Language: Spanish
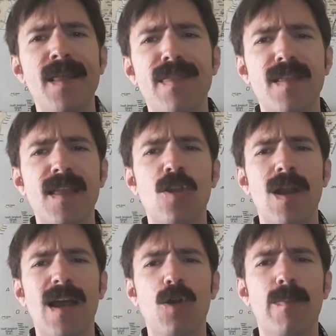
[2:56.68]
incitando a
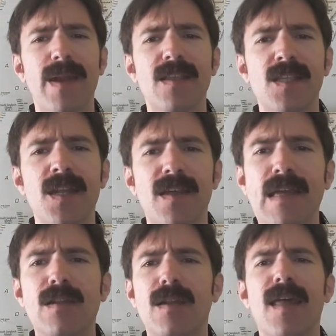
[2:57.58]
la compra en China,
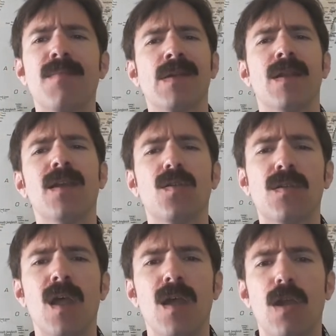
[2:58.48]
nada más lejos.
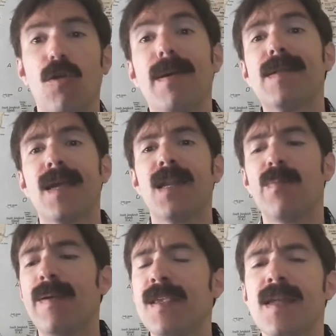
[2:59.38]
Lo que pasa es que en
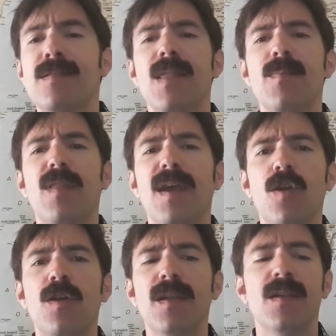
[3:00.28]
España este tipo de
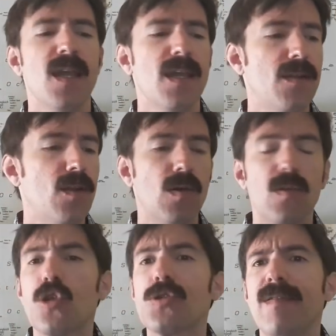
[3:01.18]
clones no,
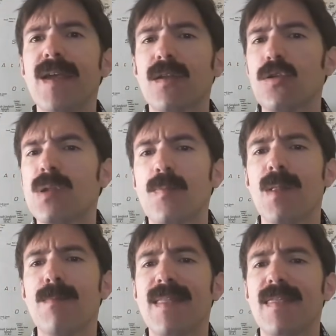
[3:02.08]
no se ven, no se
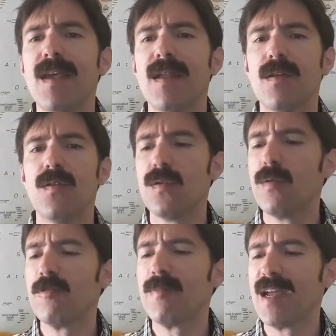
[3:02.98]
pueden vender.
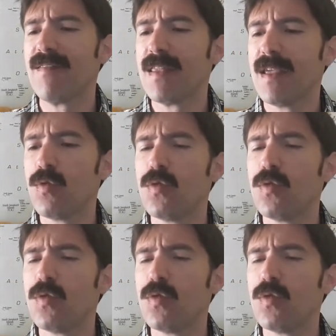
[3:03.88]
para vender